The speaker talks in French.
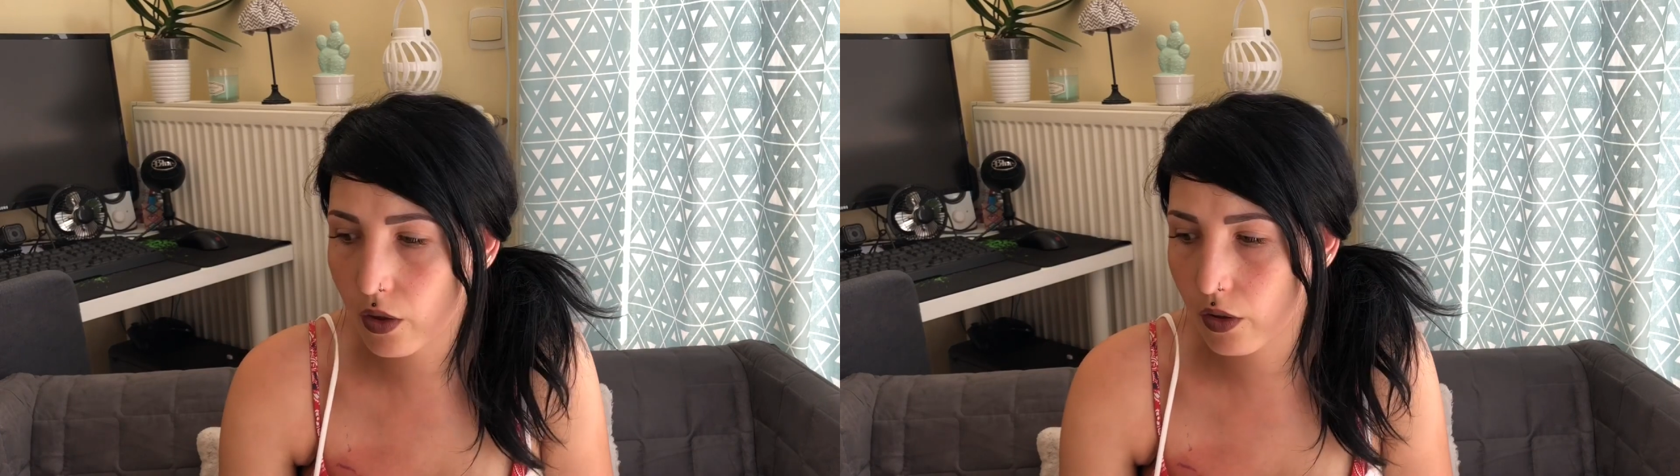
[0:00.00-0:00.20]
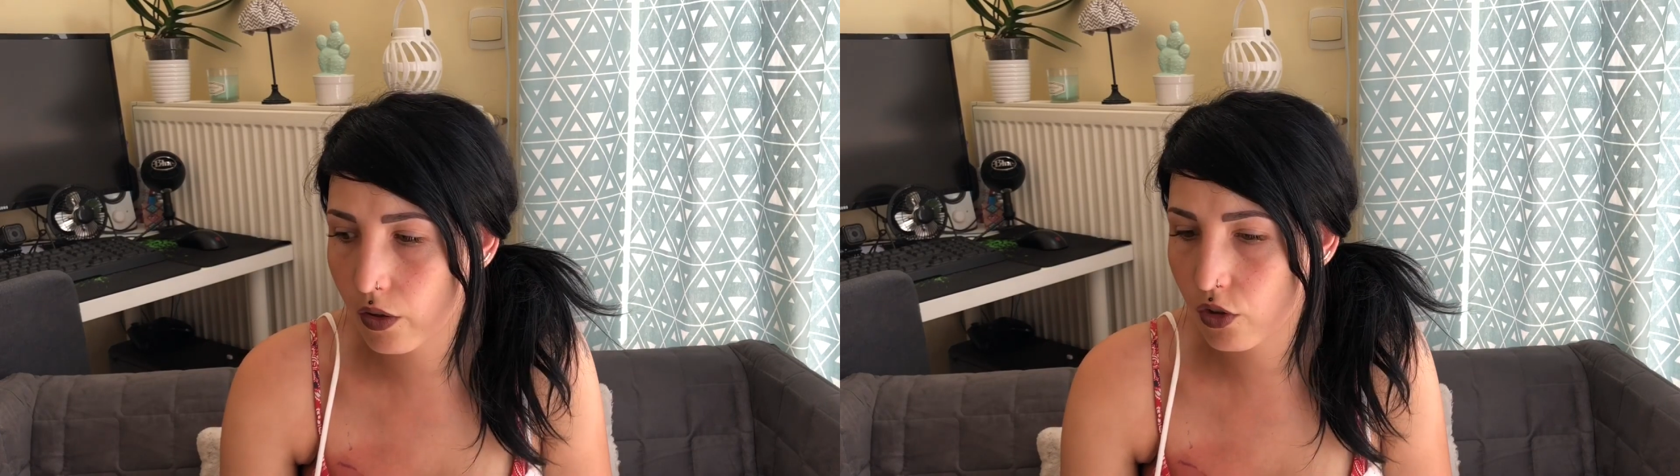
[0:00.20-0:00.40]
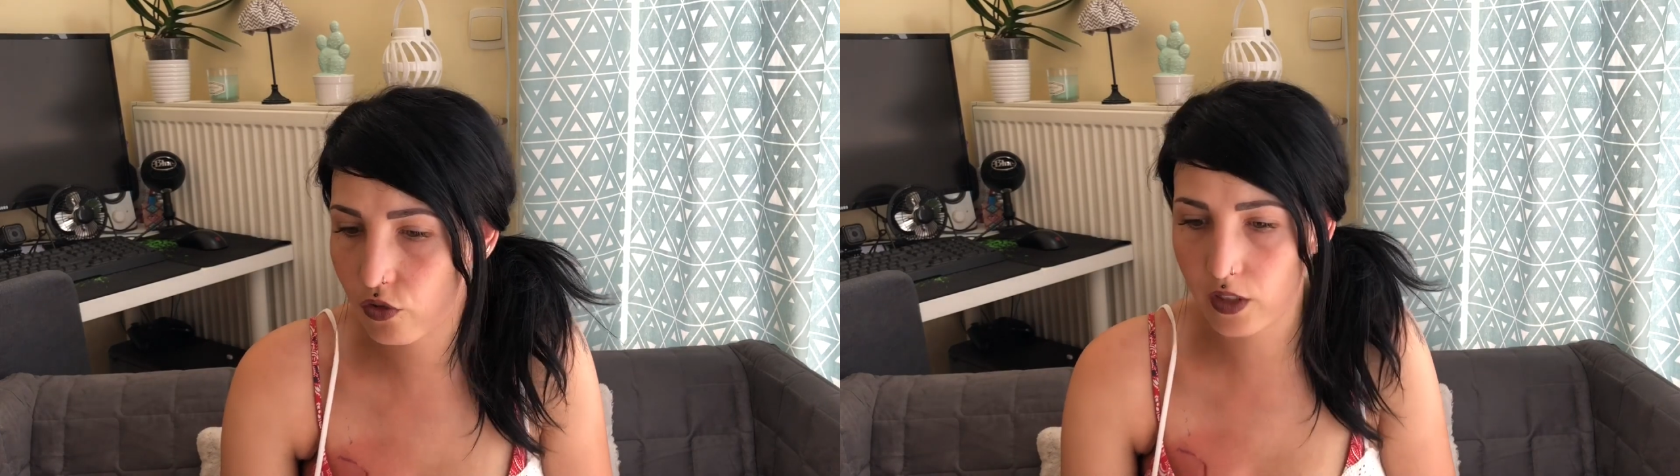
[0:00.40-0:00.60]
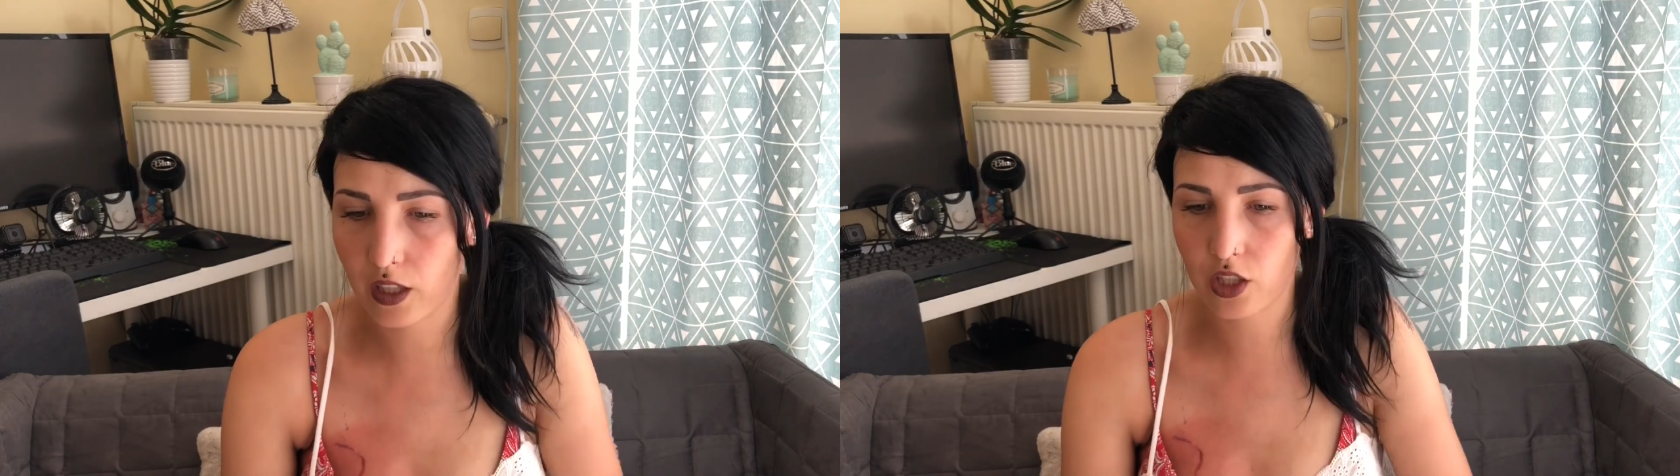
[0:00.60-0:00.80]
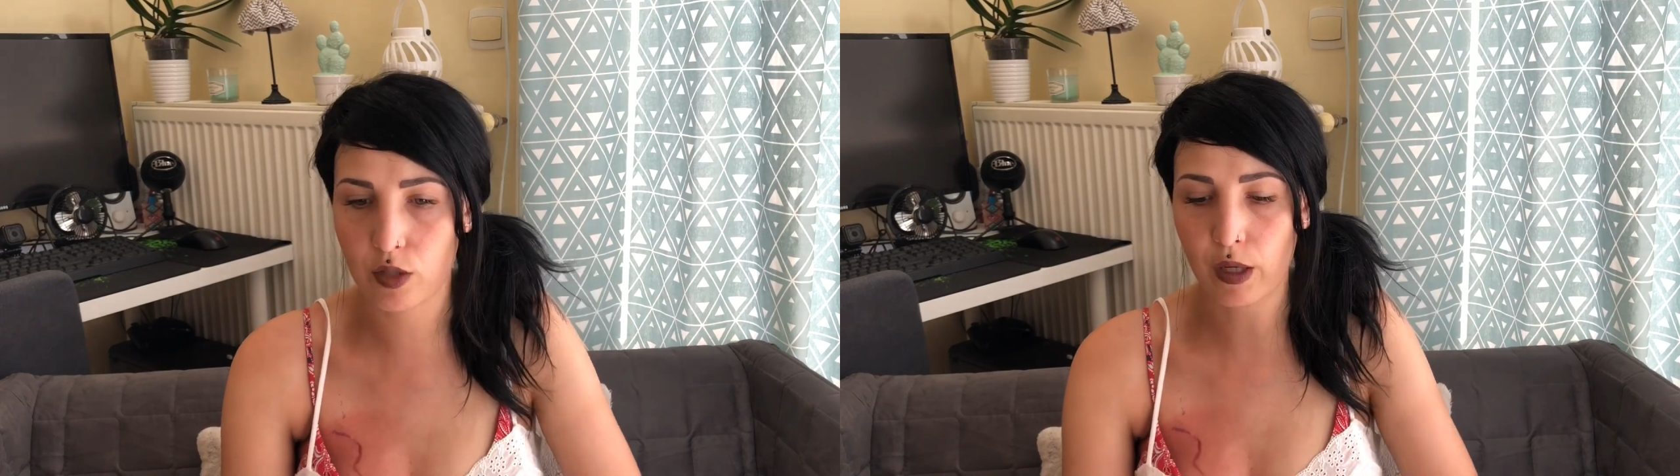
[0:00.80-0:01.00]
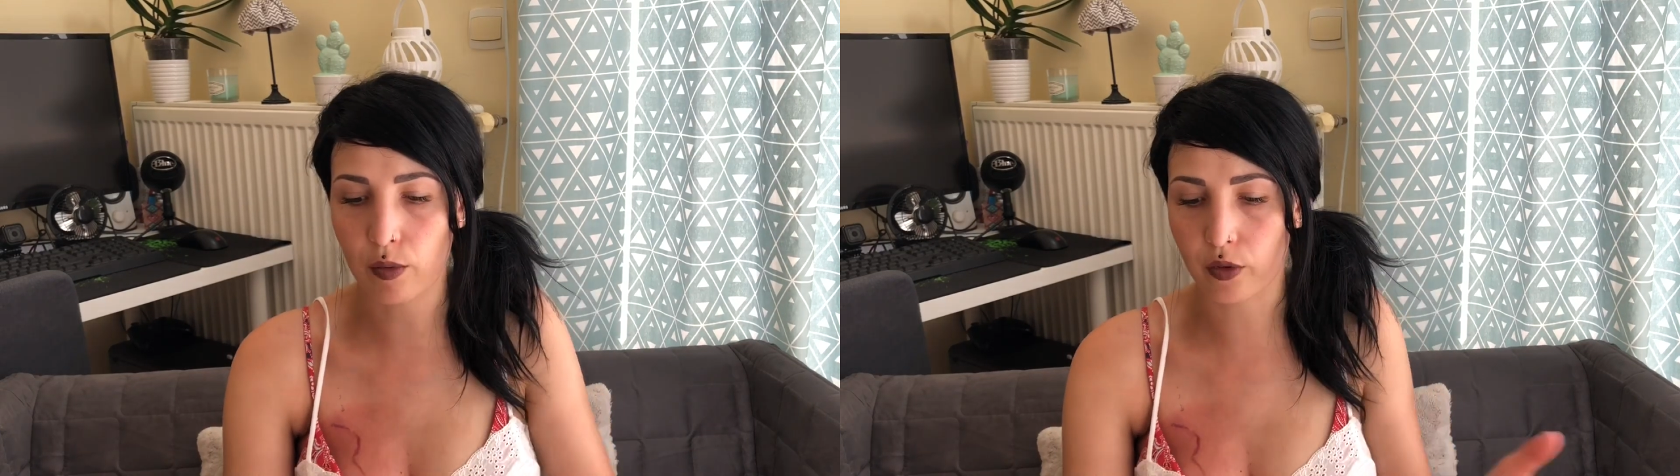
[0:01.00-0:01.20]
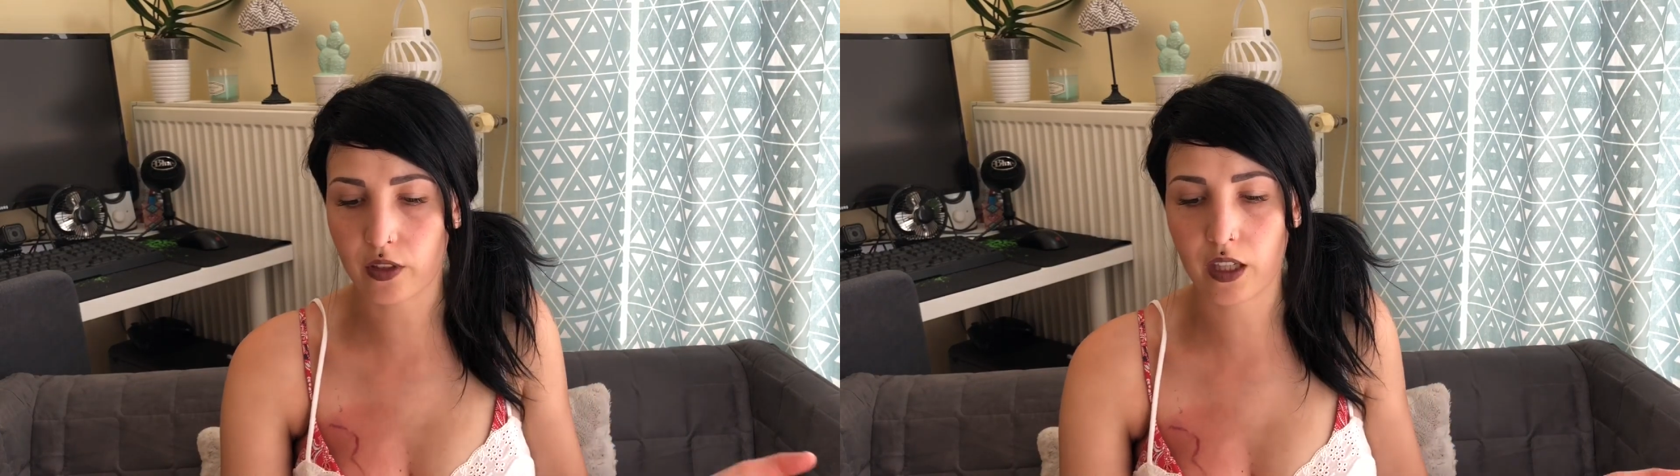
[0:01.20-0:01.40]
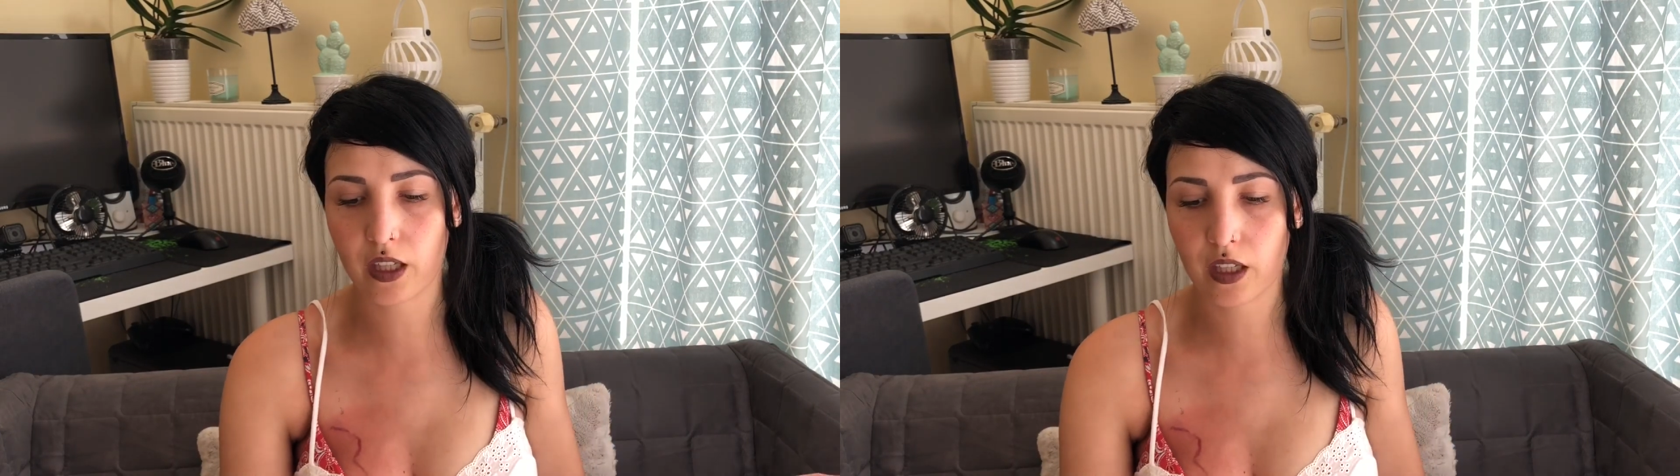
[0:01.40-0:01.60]
Euh, je fais des régimes
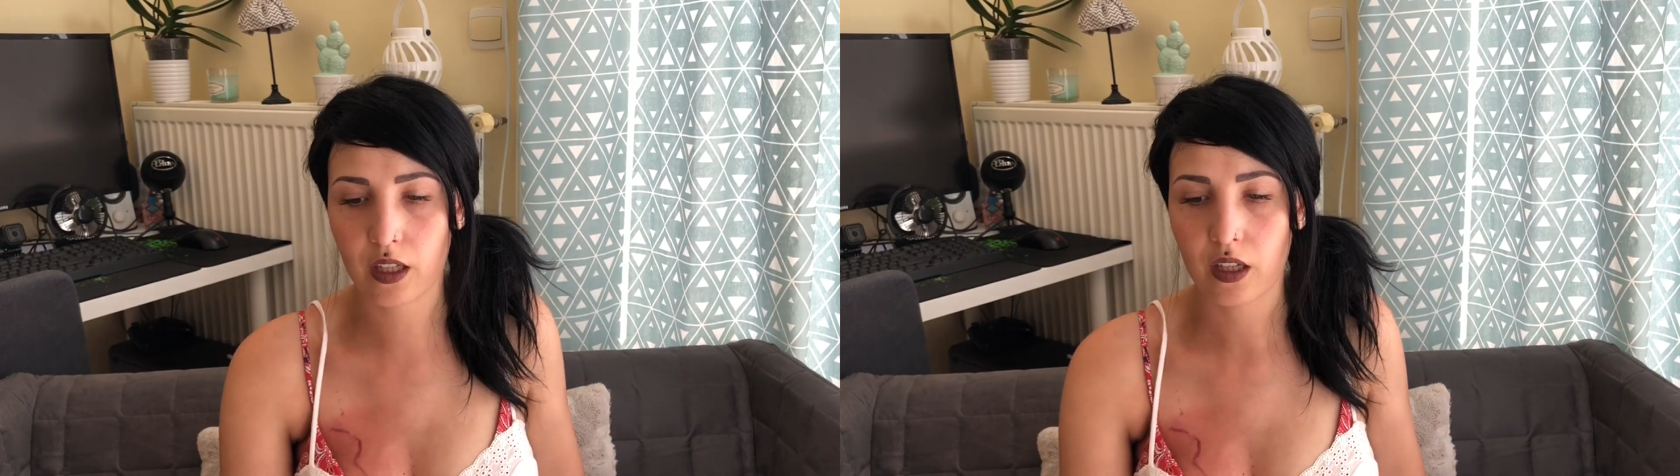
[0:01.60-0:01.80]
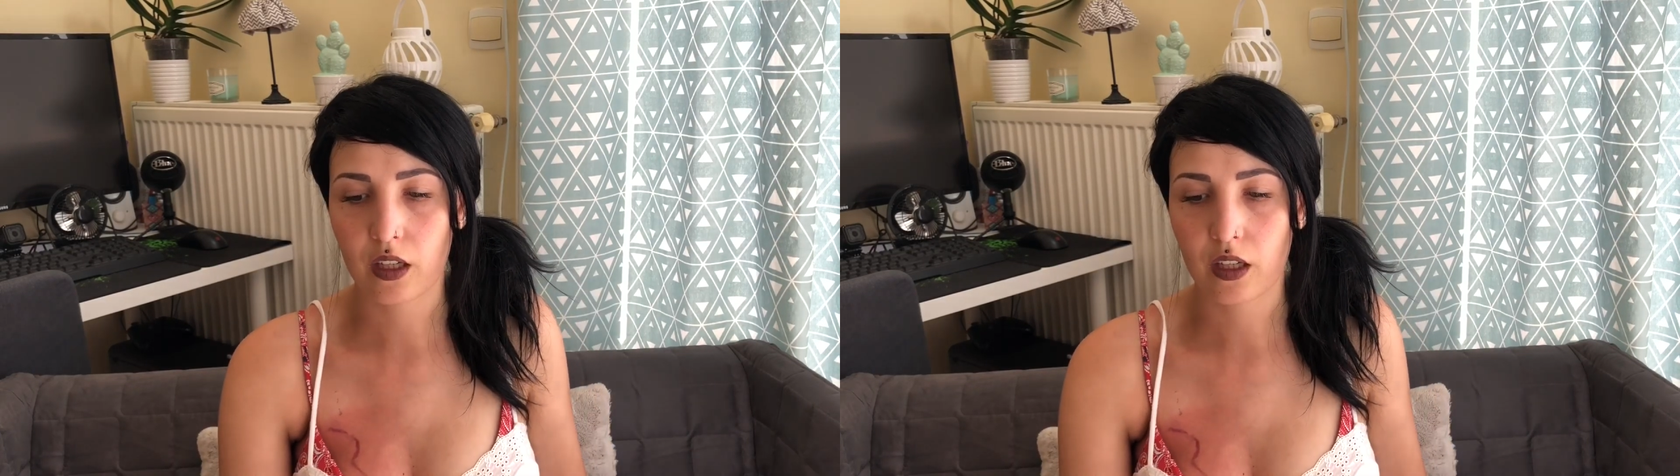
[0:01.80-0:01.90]
alimentaires,